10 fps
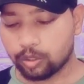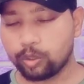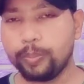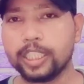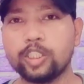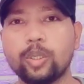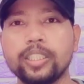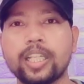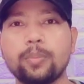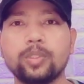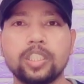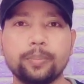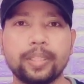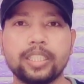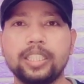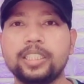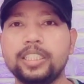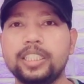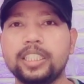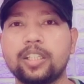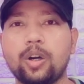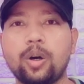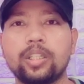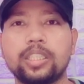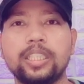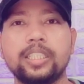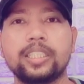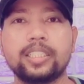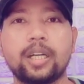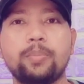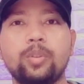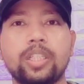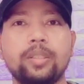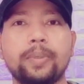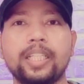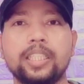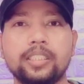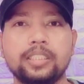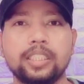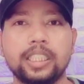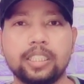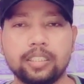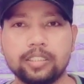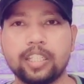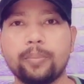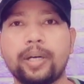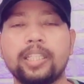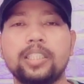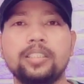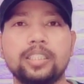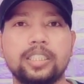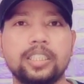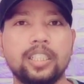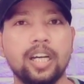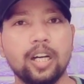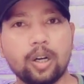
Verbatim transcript: तो मेक श्योर sure कि आप उस लिंक पर क्लिक कीजिए और क्लिक करके आप ऑनलाइन मार्केटिंग सीखिए डिजिटल मार्केटिंग सीखिए